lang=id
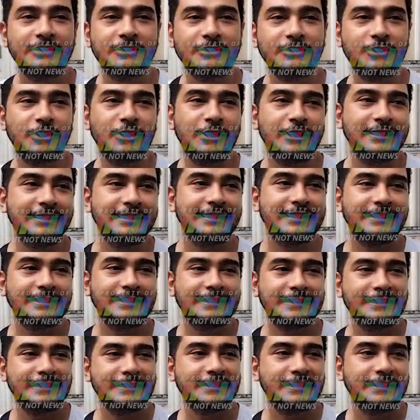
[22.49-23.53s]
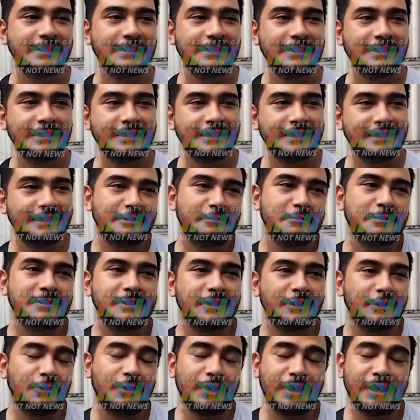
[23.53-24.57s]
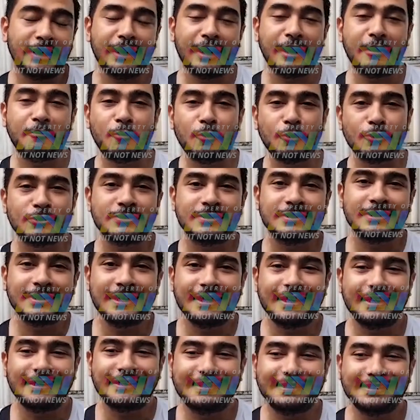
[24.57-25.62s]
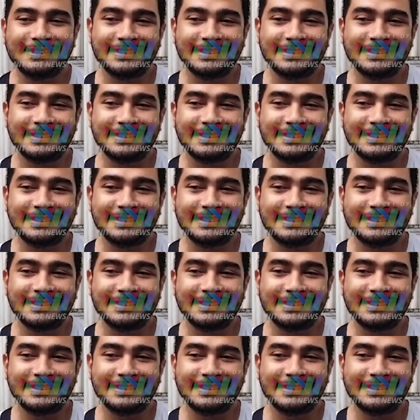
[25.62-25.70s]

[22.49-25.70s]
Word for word: Soalnya kan kita bisa keluarin emosi yang